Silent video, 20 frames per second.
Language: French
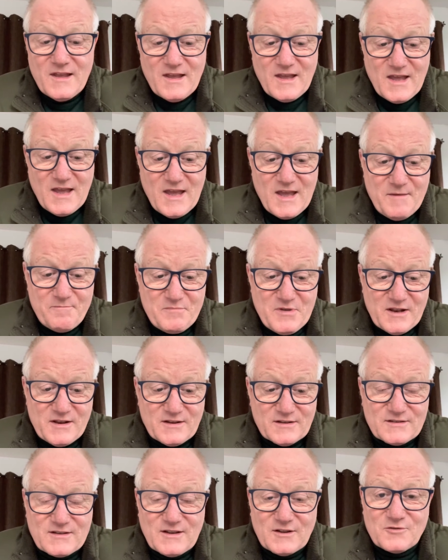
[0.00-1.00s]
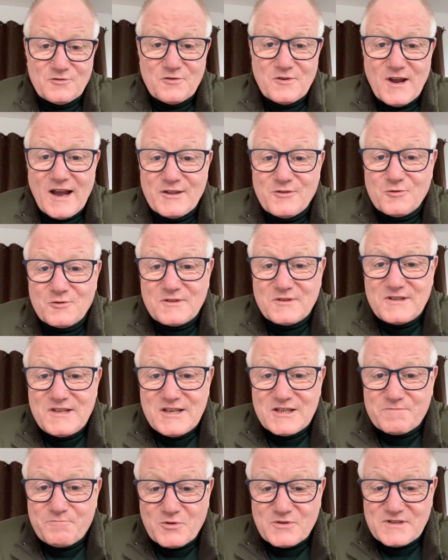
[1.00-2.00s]
et bien entendu à nos
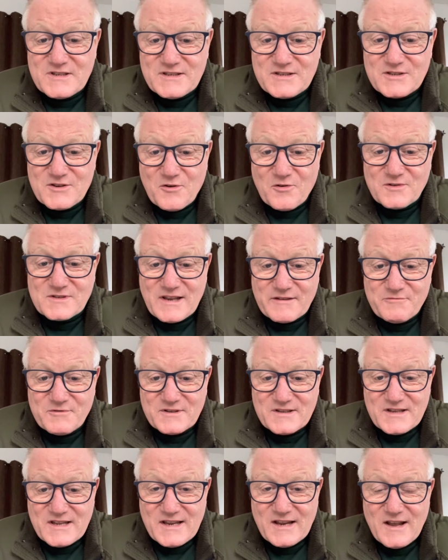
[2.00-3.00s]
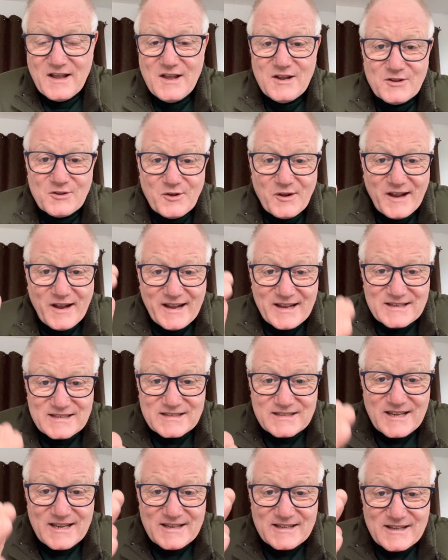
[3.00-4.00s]
dispositions, ça veut dire de
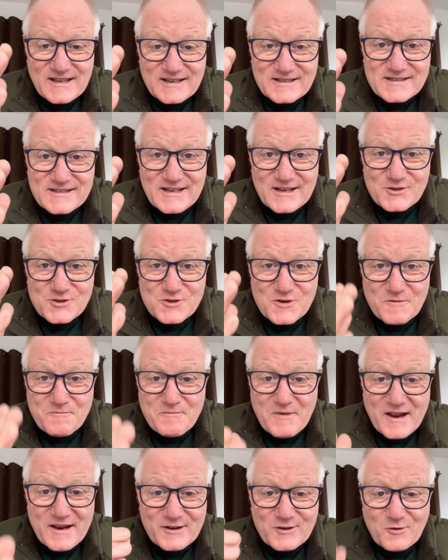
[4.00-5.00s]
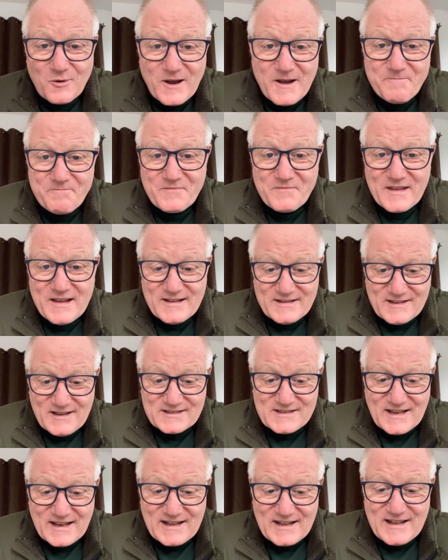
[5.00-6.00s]
rester dans ces chemins étroits,
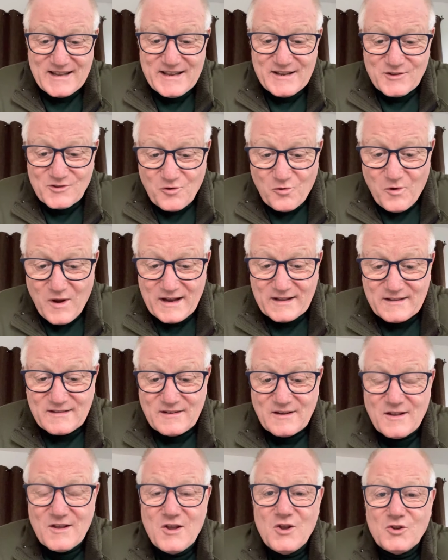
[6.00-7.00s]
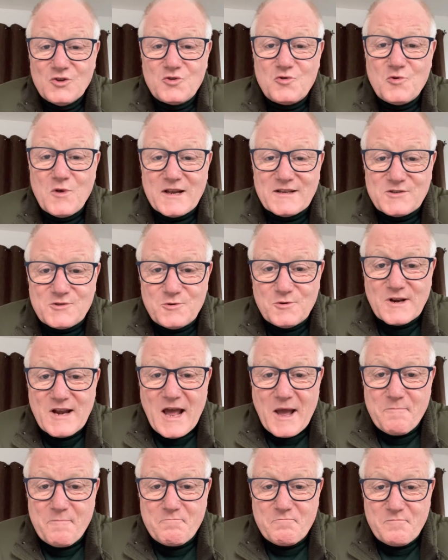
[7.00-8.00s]
dans cette ligne droite. Tu assures
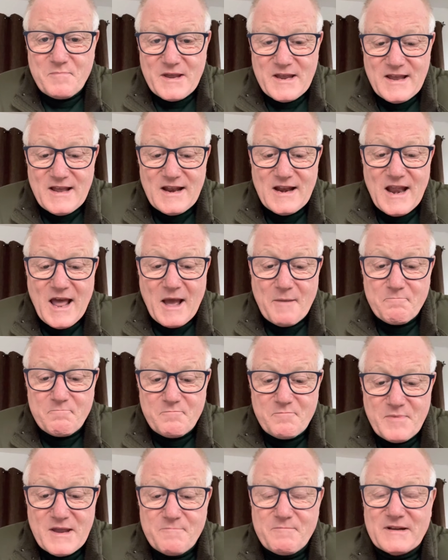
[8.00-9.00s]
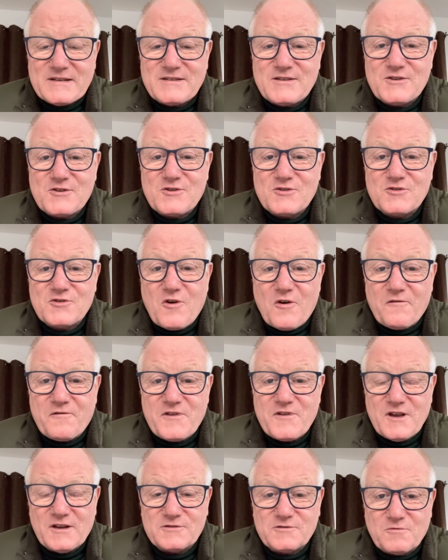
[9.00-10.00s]
la paix, la paix parce que je
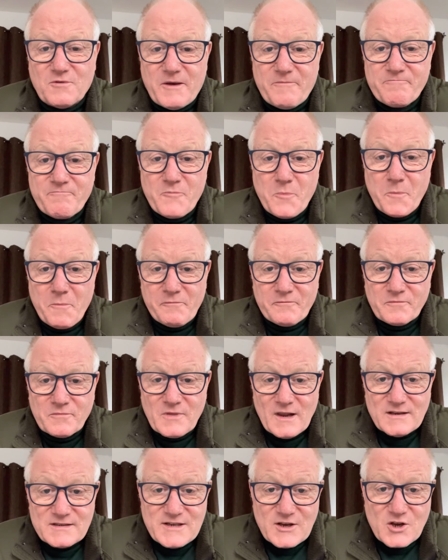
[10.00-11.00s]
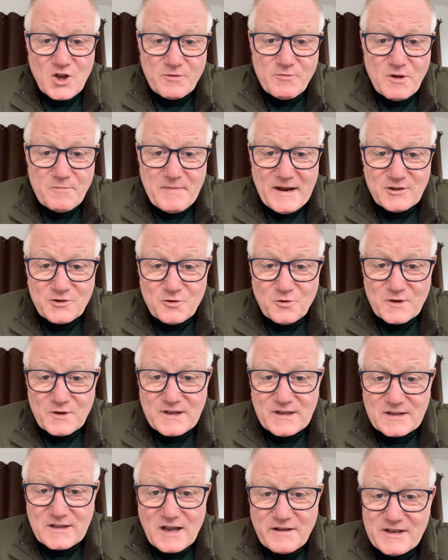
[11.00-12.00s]
confie en toi. C'est comme un bateau
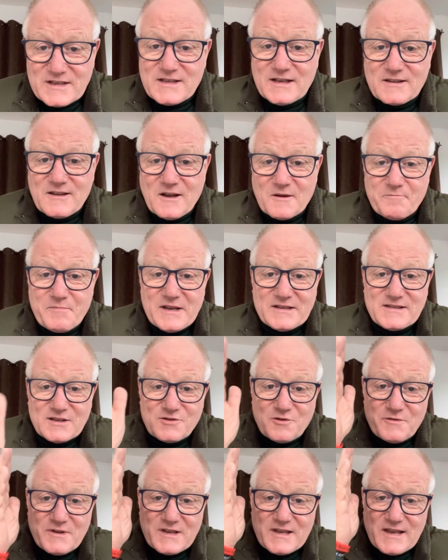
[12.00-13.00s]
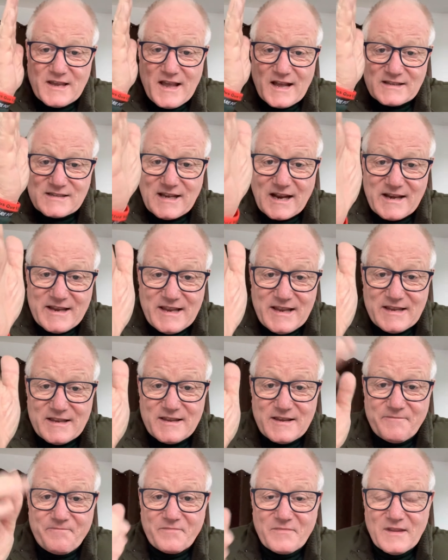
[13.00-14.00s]
qui traverse la tempête, c'est celui qui garde sa
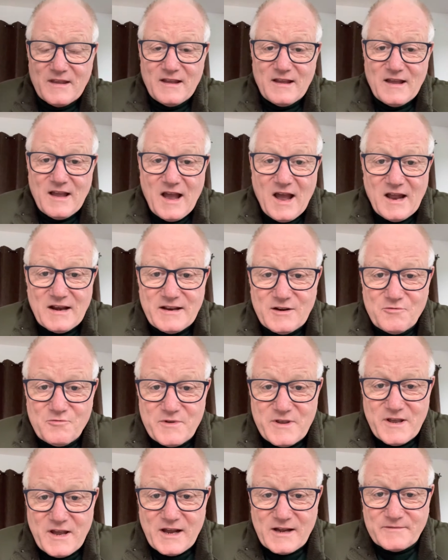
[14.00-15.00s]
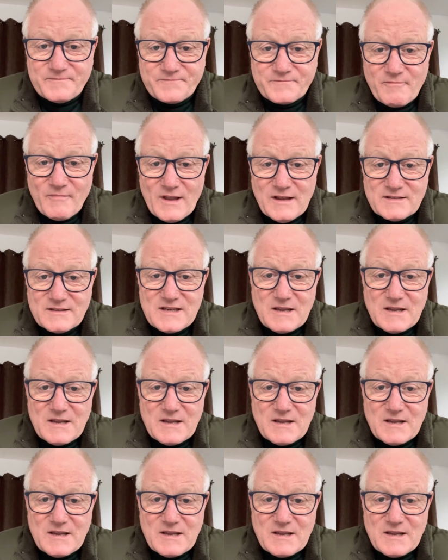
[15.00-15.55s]
ligne. Alléluia. C'est